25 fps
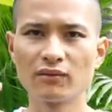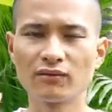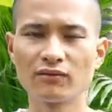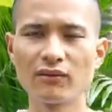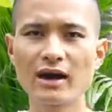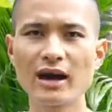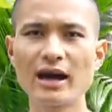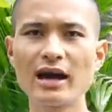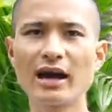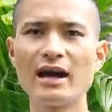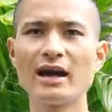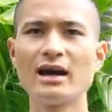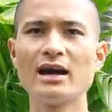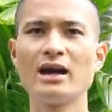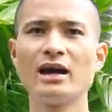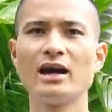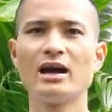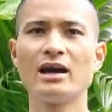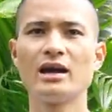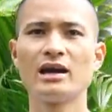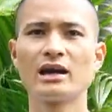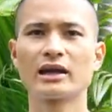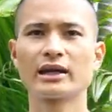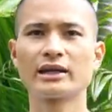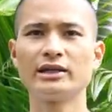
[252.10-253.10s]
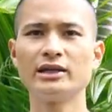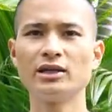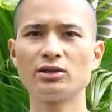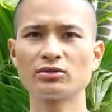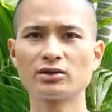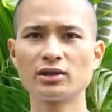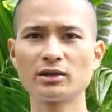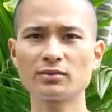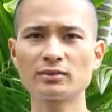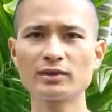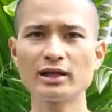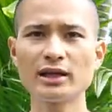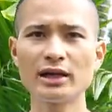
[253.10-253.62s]
và cái điều
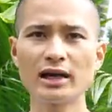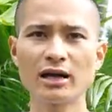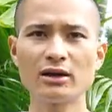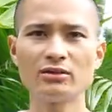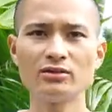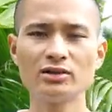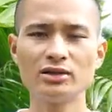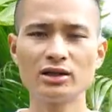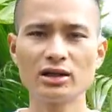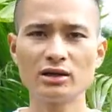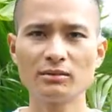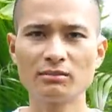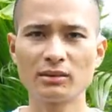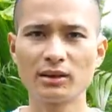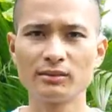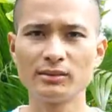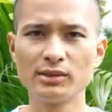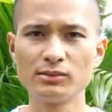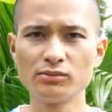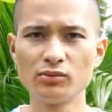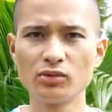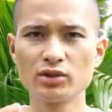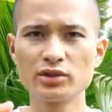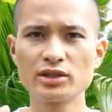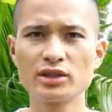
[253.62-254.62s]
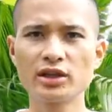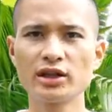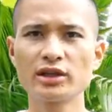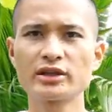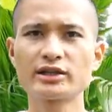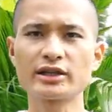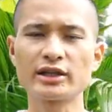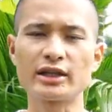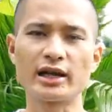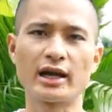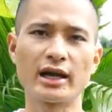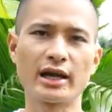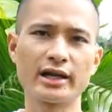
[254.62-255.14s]
tiếp theo nữa mà mình muốn chia
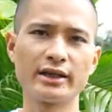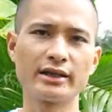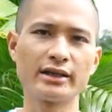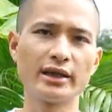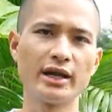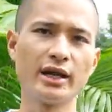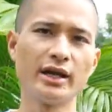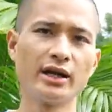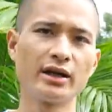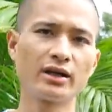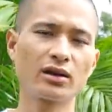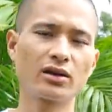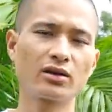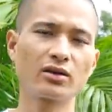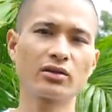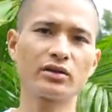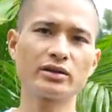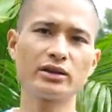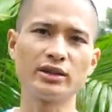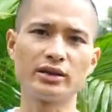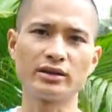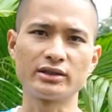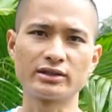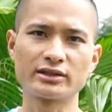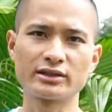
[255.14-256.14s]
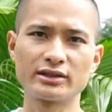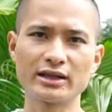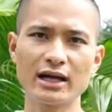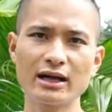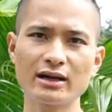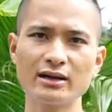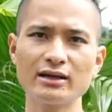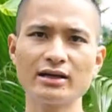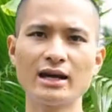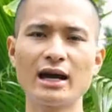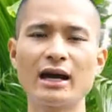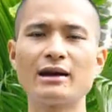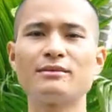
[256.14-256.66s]
sẻ để có thể
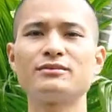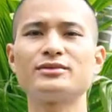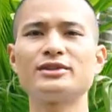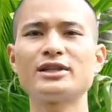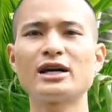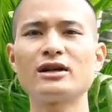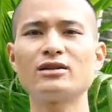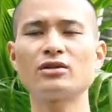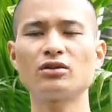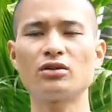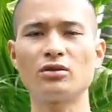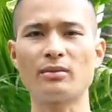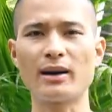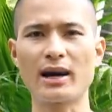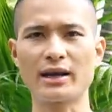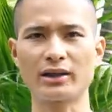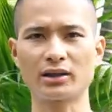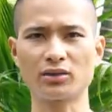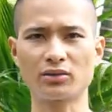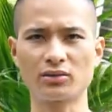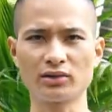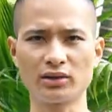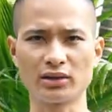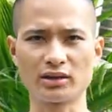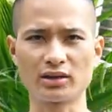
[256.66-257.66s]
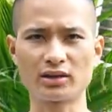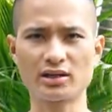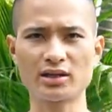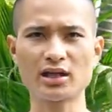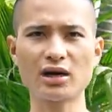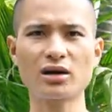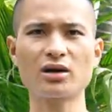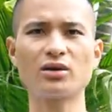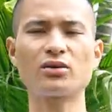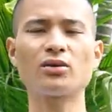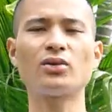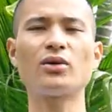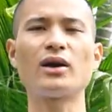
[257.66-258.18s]
răng hàm răng của bạn có thể
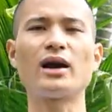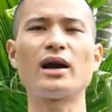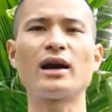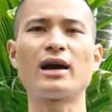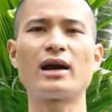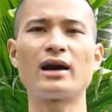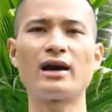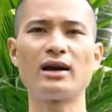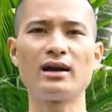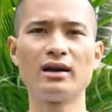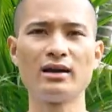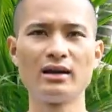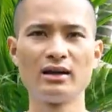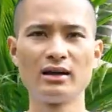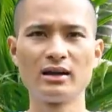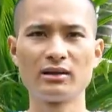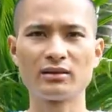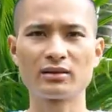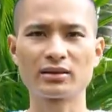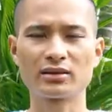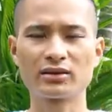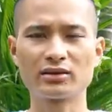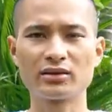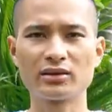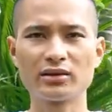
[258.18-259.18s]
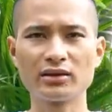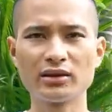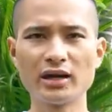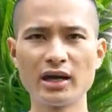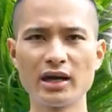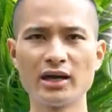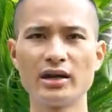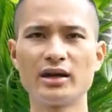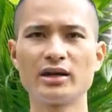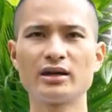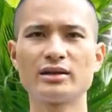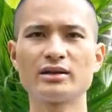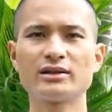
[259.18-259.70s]
chắc khỏe
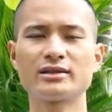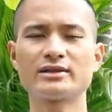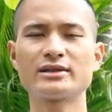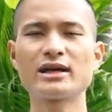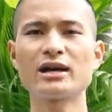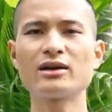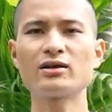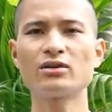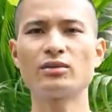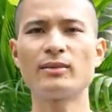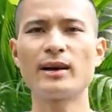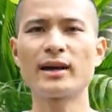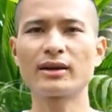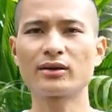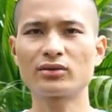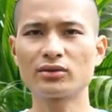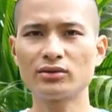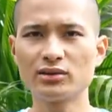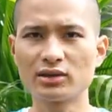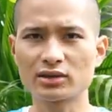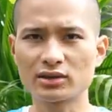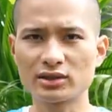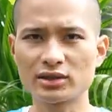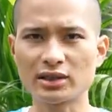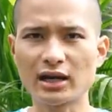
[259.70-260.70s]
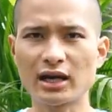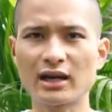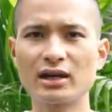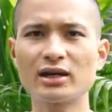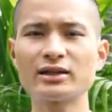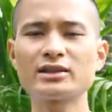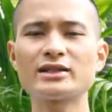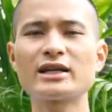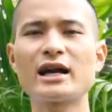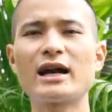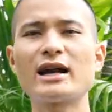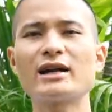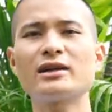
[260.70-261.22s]
để răng của bạn có được
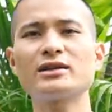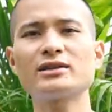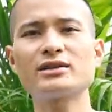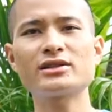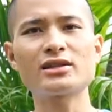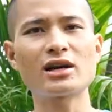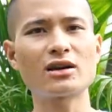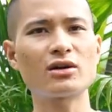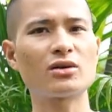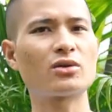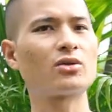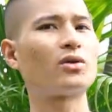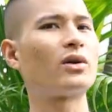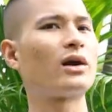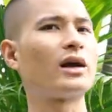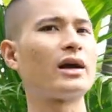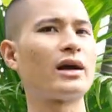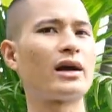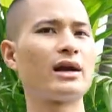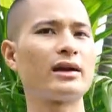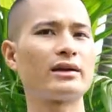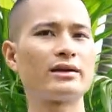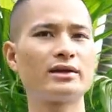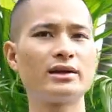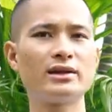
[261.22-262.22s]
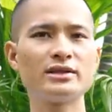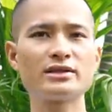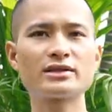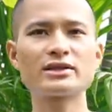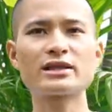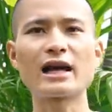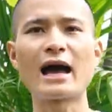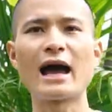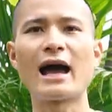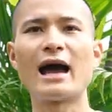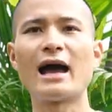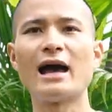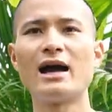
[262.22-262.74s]
trắng sáng chắc khỏe đến
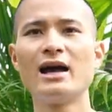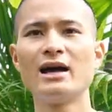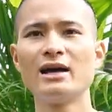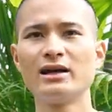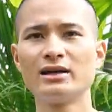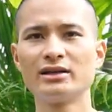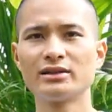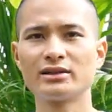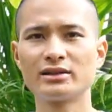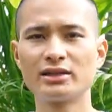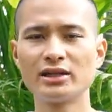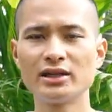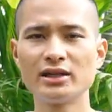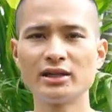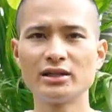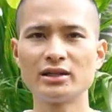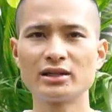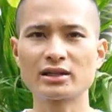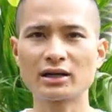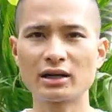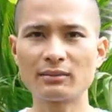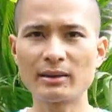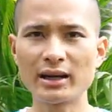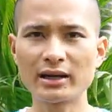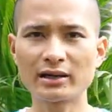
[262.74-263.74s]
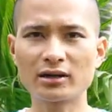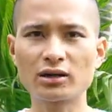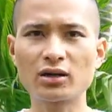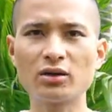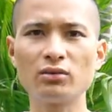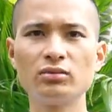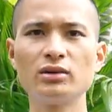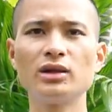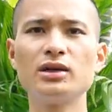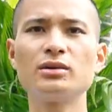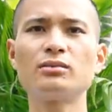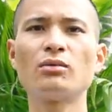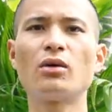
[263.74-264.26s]
già thì các bạn
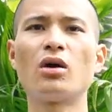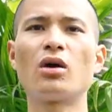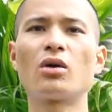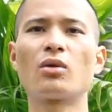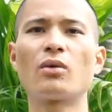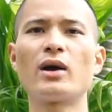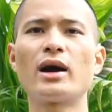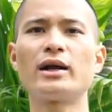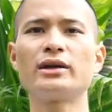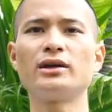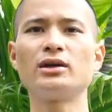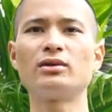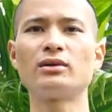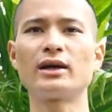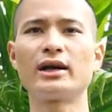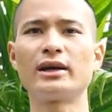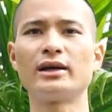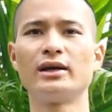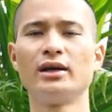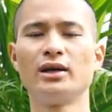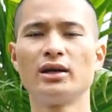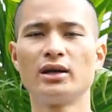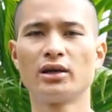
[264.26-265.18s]
không nên bỏ qua điều này